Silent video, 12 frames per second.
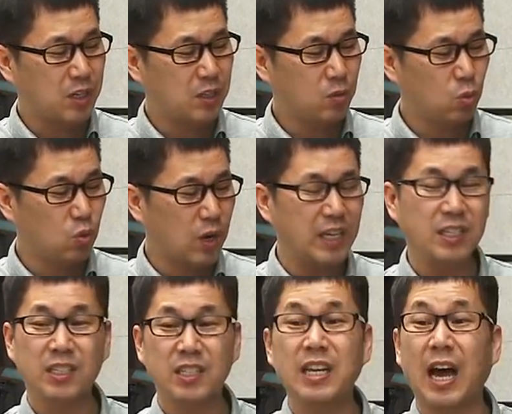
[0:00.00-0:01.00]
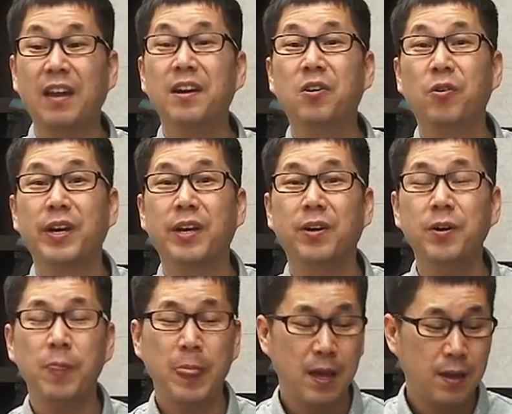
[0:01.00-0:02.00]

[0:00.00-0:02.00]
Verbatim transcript: 큰 오류가 있지는 않을 거예요.